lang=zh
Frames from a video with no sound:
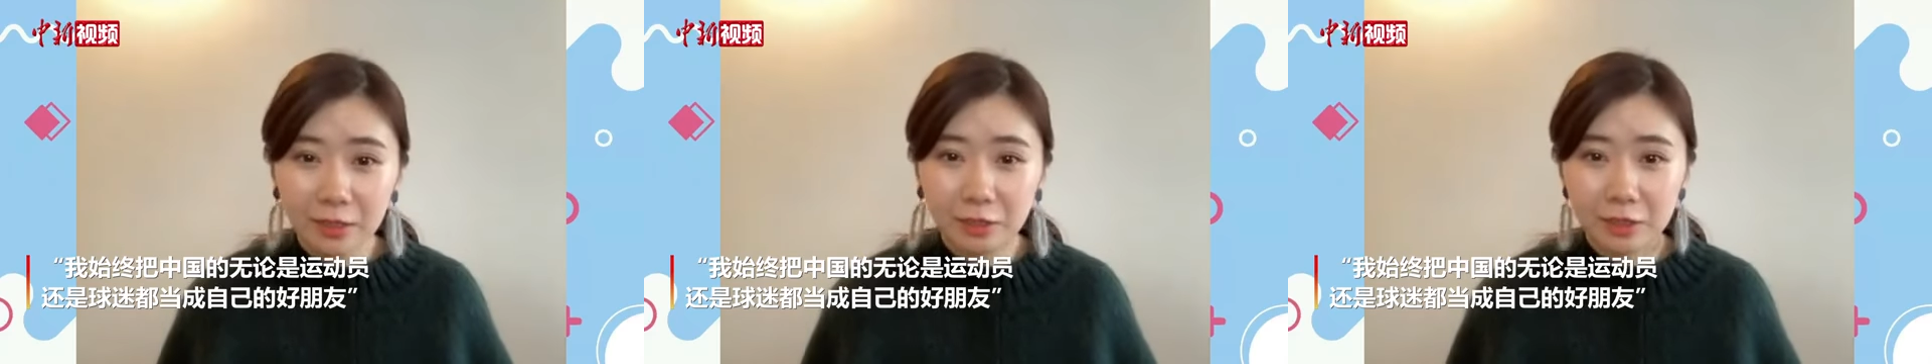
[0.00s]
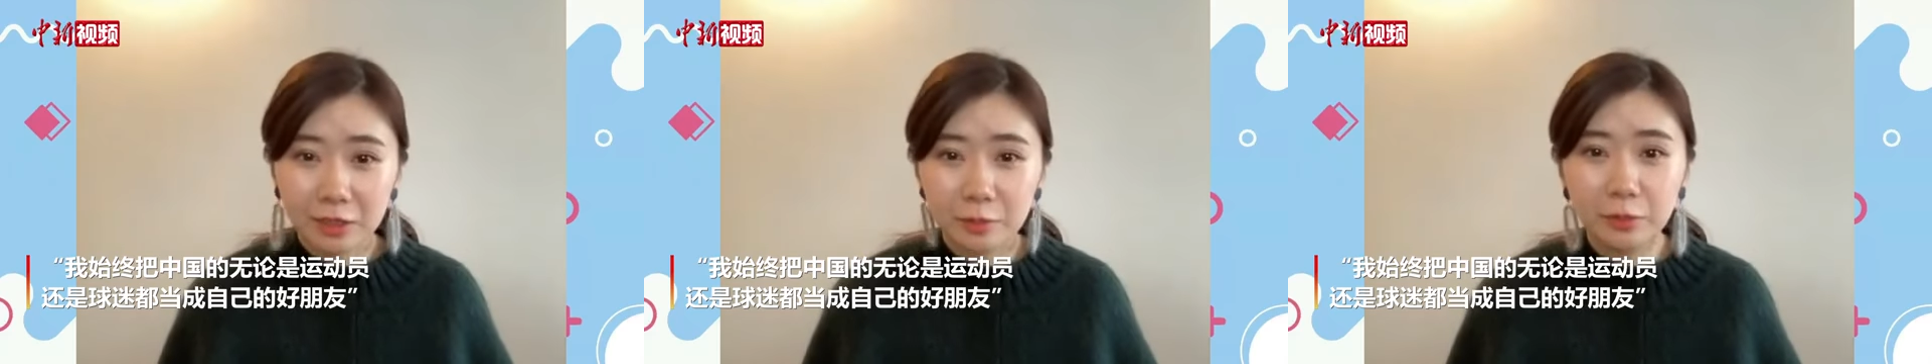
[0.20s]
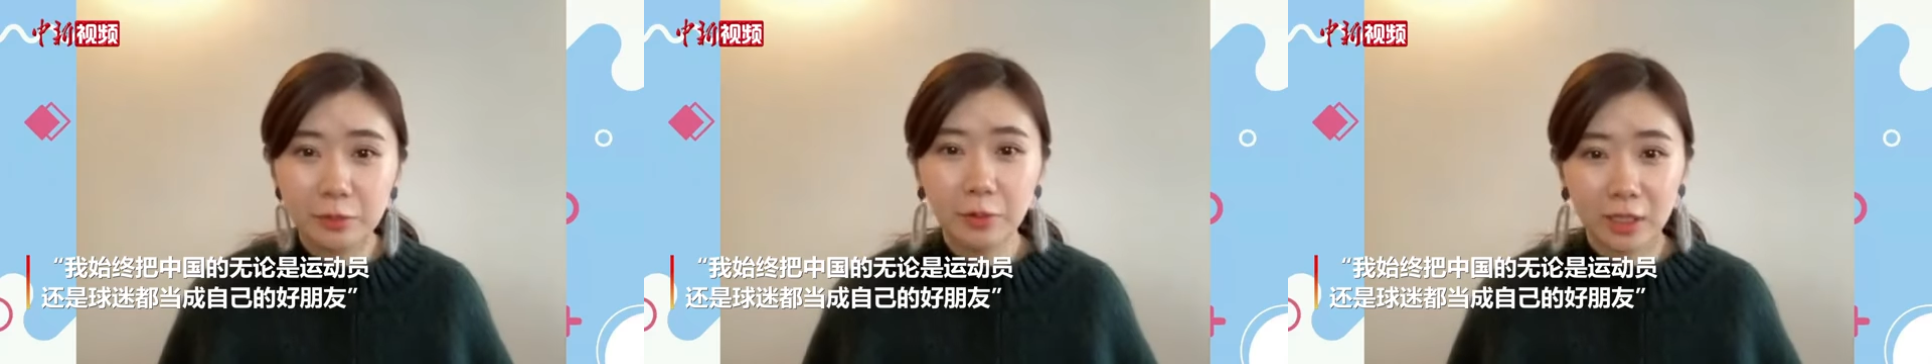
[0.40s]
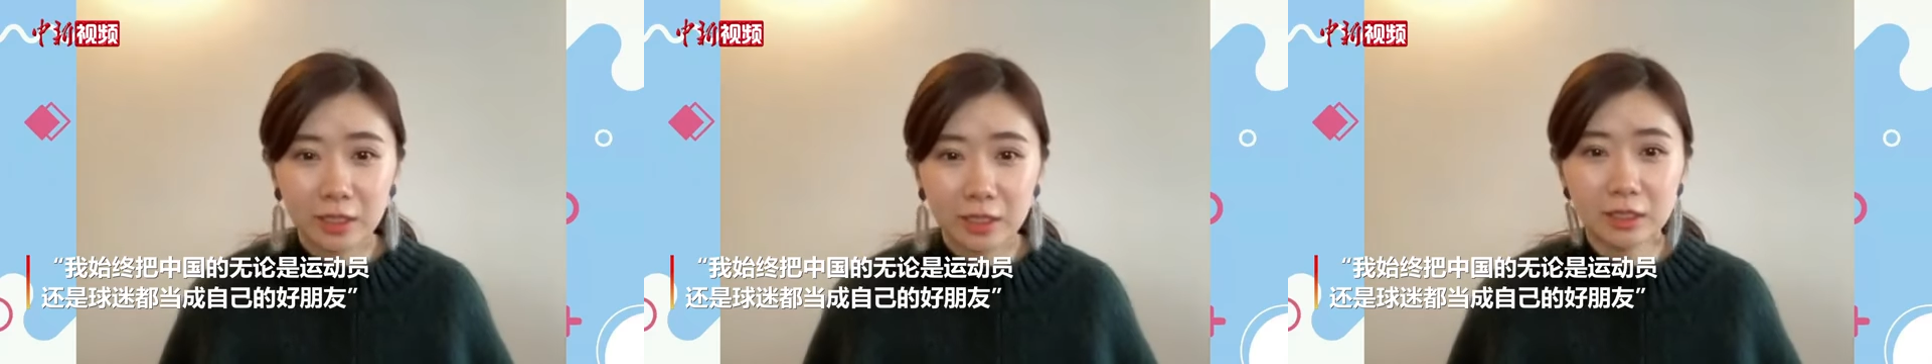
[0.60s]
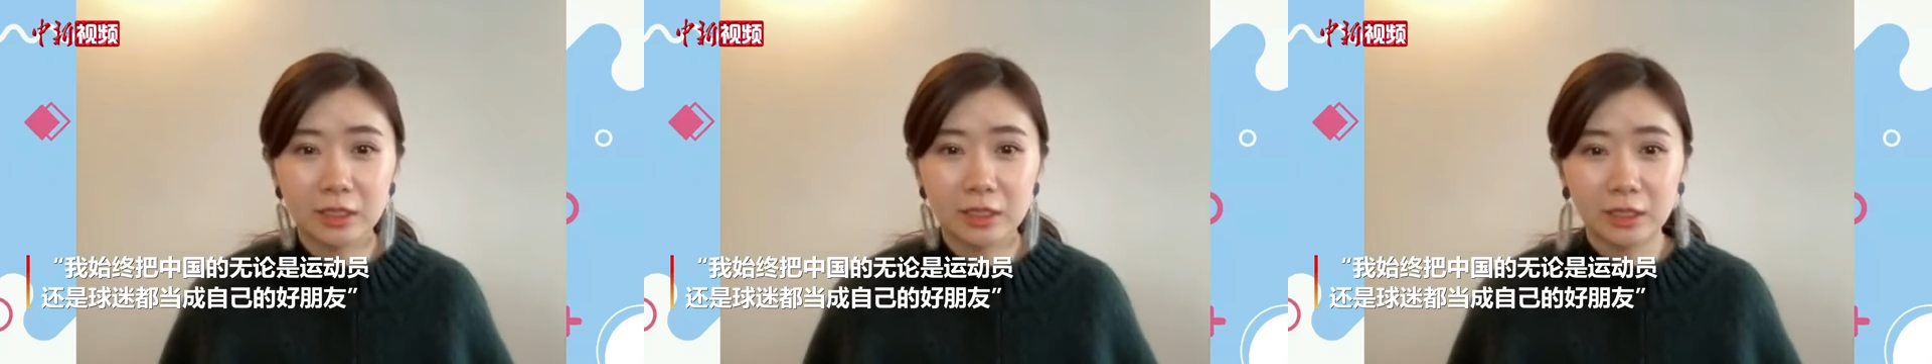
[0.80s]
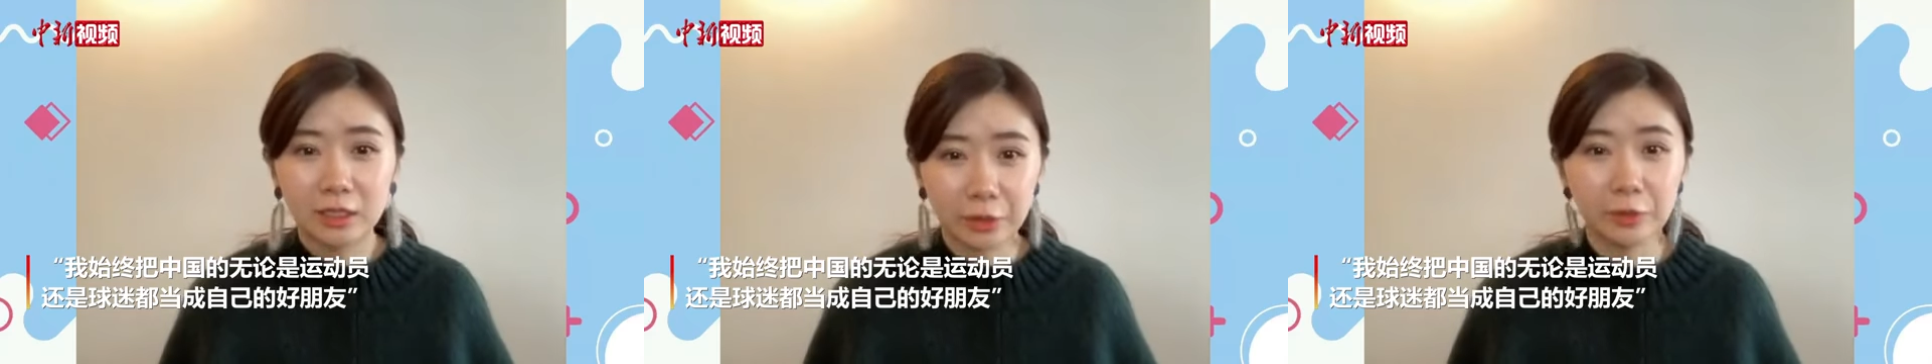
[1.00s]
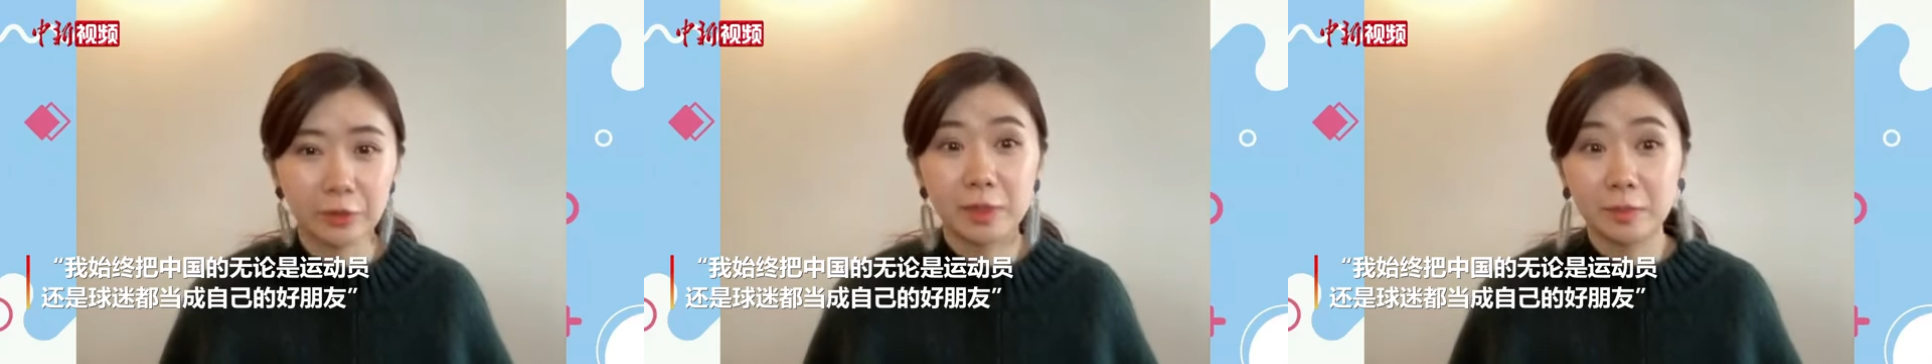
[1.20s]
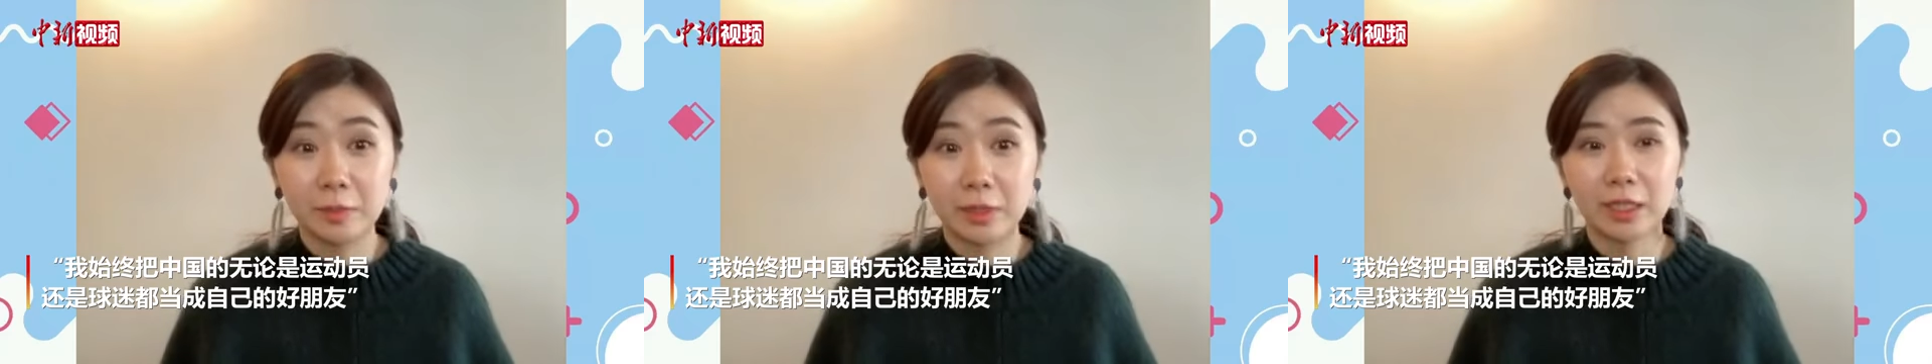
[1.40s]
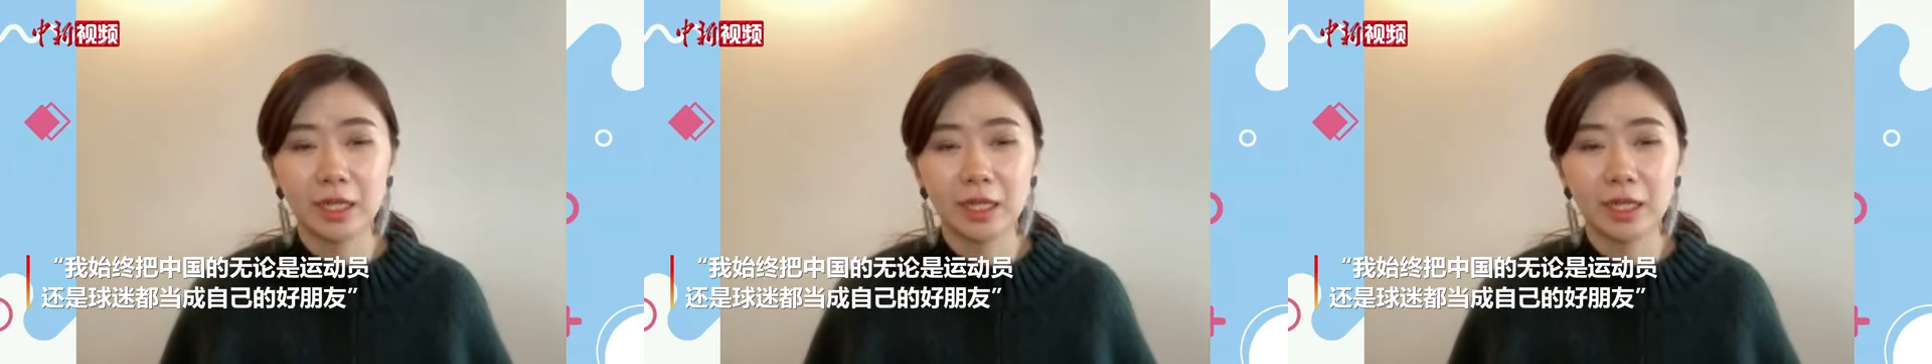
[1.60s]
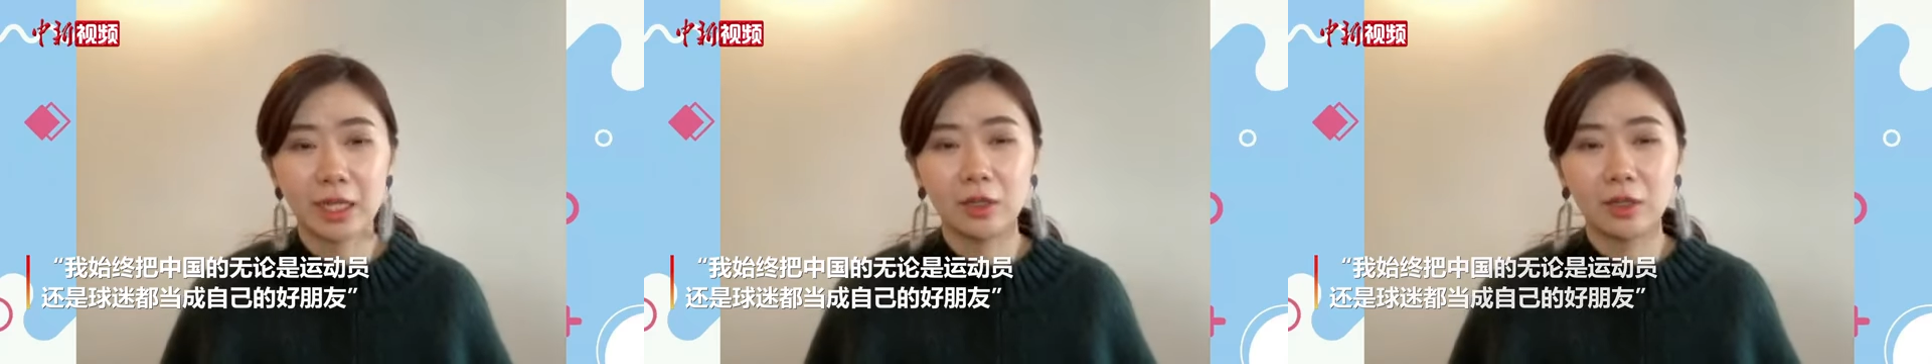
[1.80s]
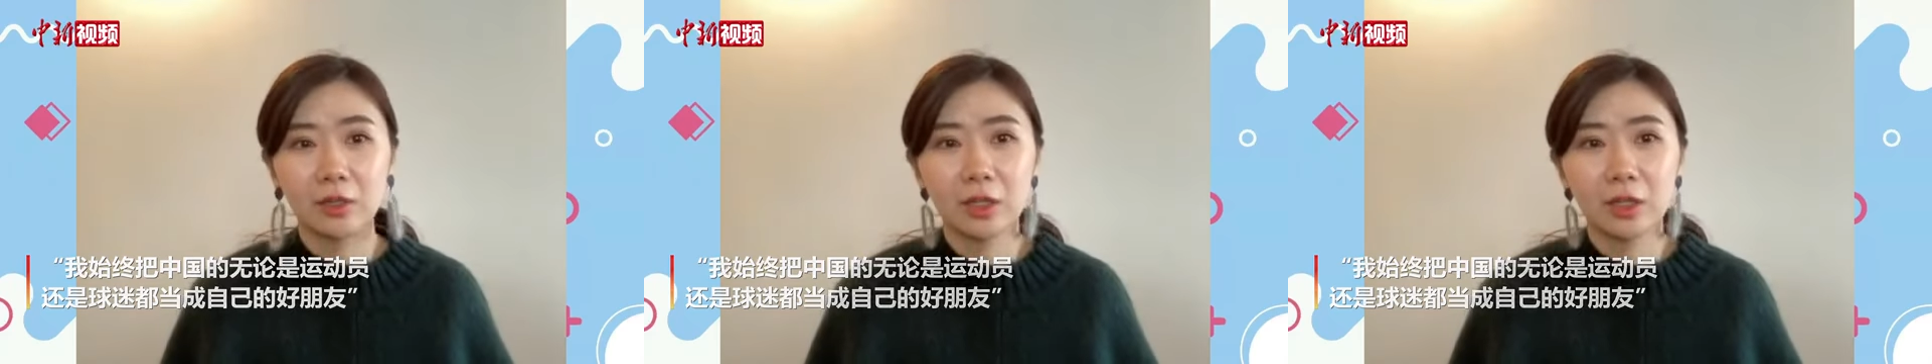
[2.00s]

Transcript: 就是不管是球迷们，还有